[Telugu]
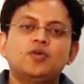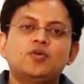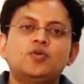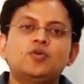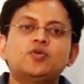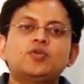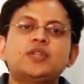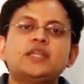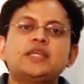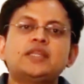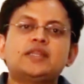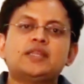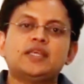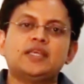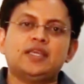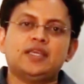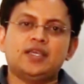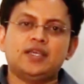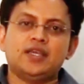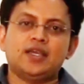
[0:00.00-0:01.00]

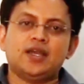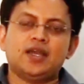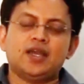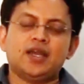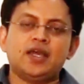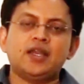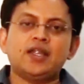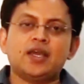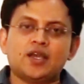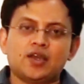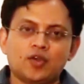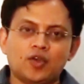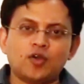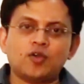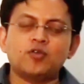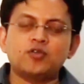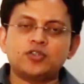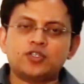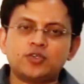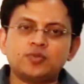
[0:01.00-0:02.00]
కురీతి అని అక్కడ
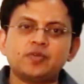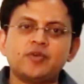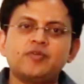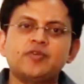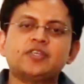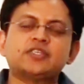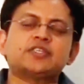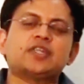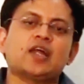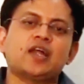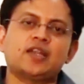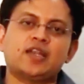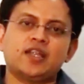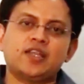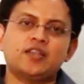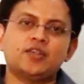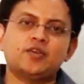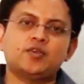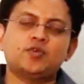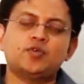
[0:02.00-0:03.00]
ఒక ఉద్యమమే స్టార్ట్
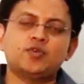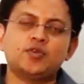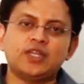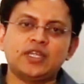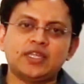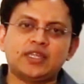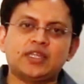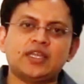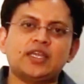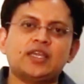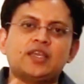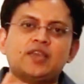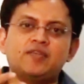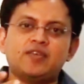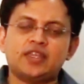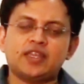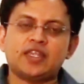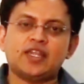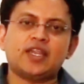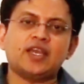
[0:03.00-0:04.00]
అయింది కురీతికి
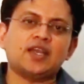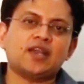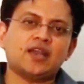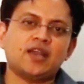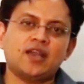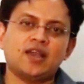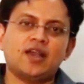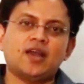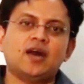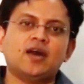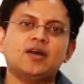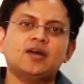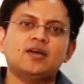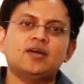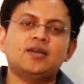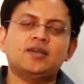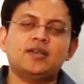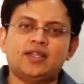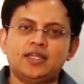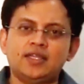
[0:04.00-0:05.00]
వ్యతిరేకంగా
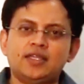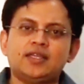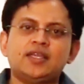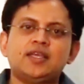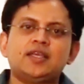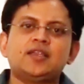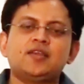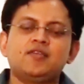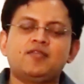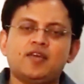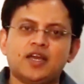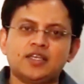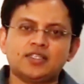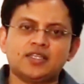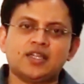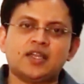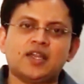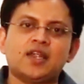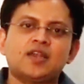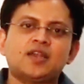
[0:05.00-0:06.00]
రీతి రివాజ్
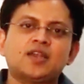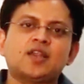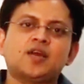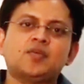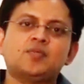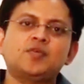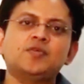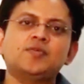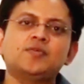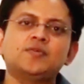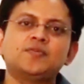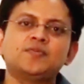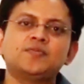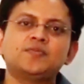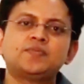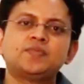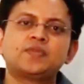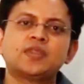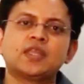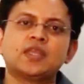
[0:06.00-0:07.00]
అని అంటాము
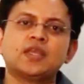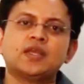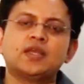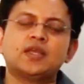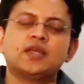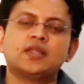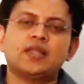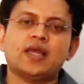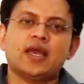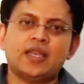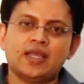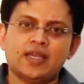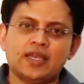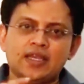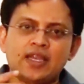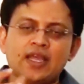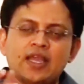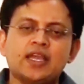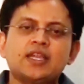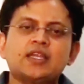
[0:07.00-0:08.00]
దానికి
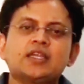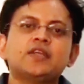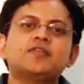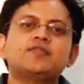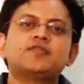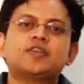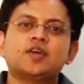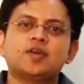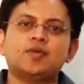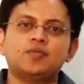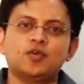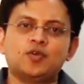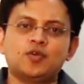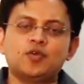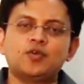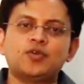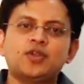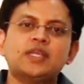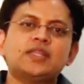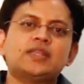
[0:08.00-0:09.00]
నెగటివ్ టర్మ్
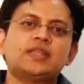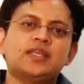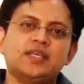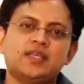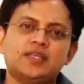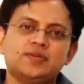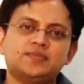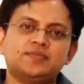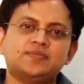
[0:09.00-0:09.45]
కురీతి